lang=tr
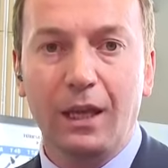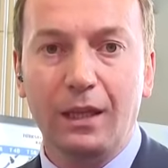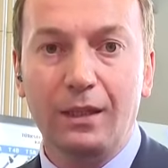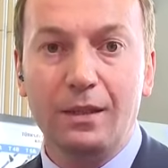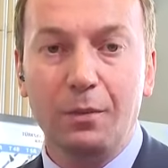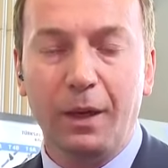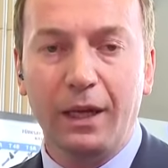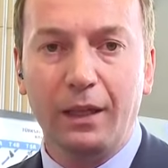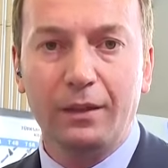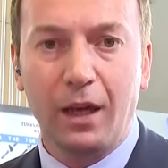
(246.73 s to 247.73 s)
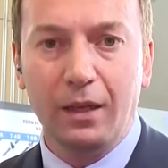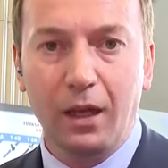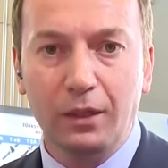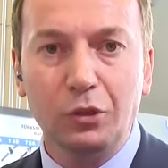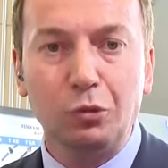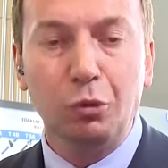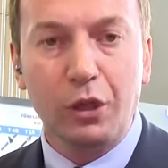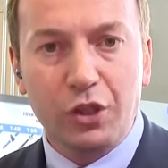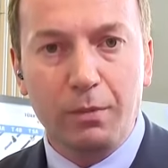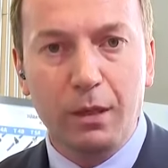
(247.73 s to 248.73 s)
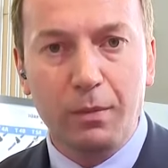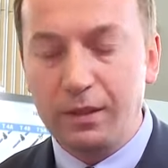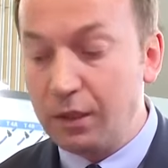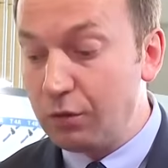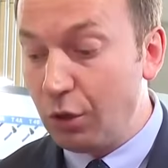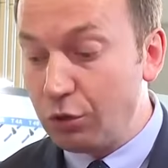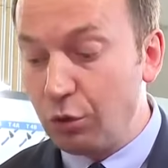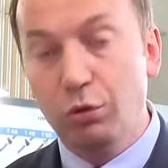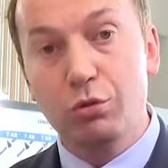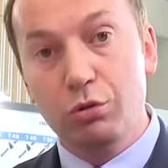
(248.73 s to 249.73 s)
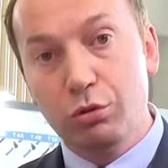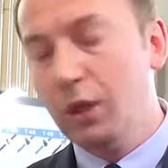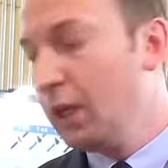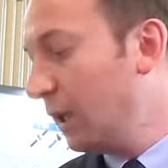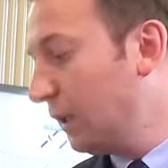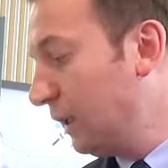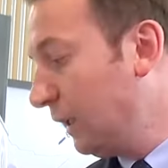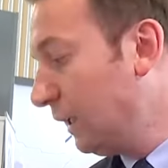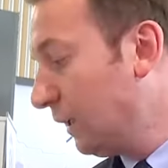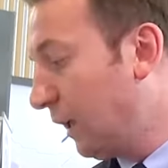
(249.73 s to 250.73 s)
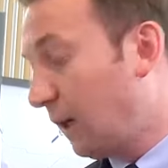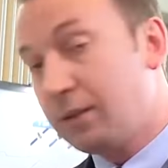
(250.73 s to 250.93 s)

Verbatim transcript: e, istihbarat kaynağının ulaşabilmesi söz konusu değil.